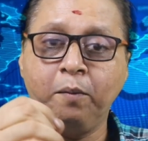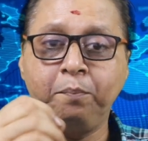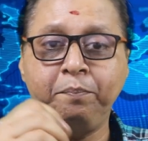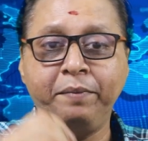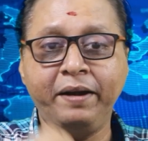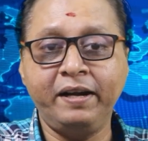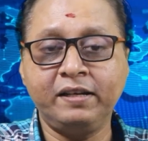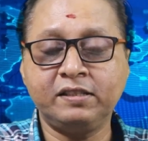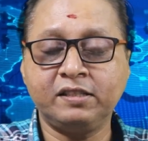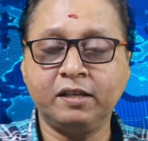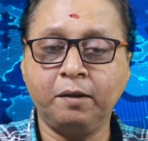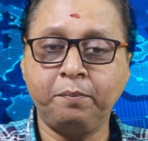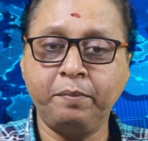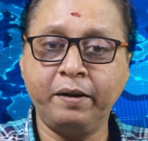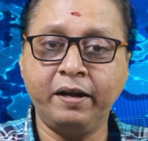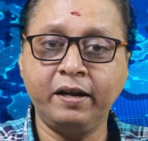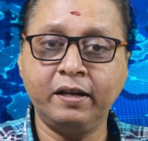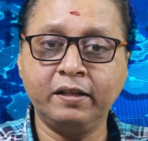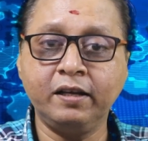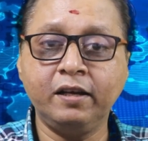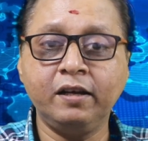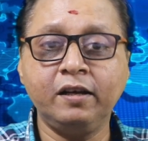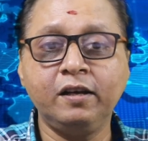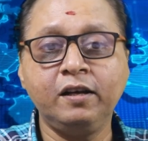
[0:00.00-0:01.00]
அப்டேட்ஸ்
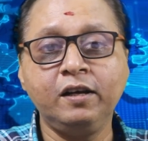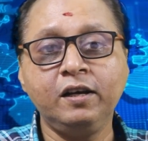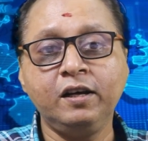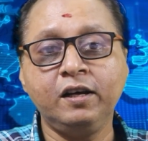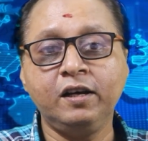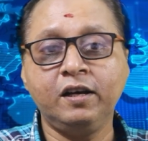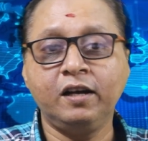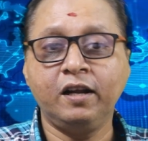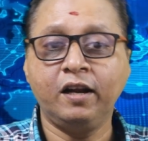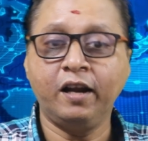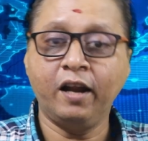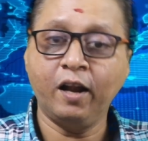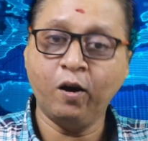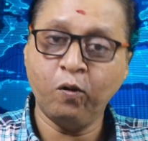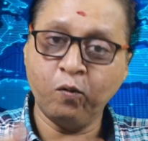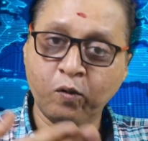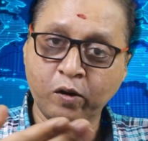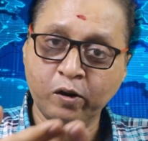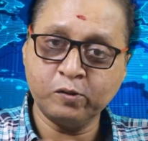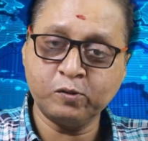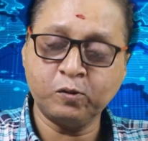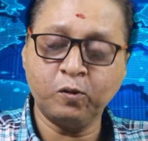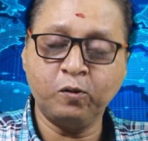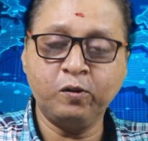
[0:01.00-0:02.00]
அப்படின்றத நான்
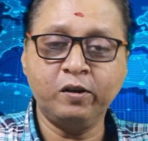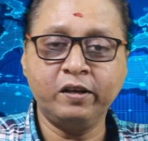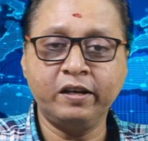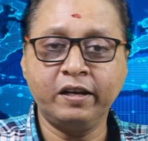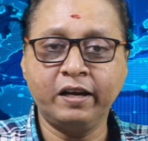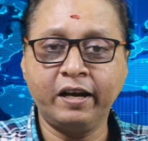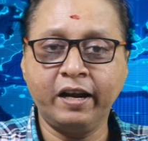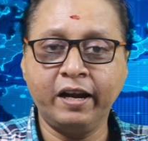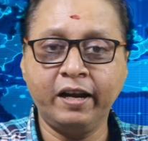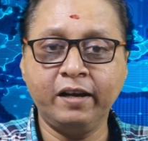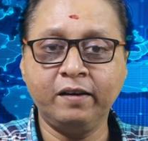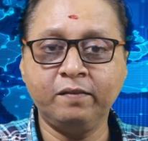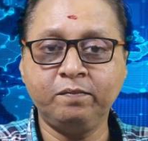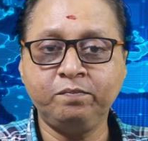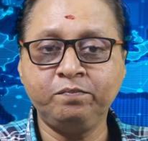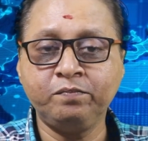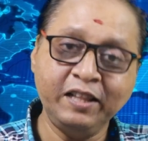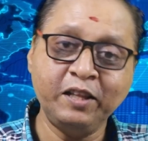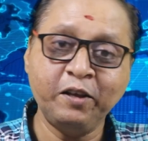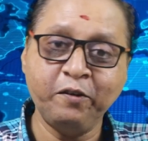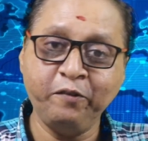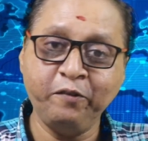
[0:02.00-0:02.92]
உங்களுக்கு சொல்ல இருக்கிறேன் இந்த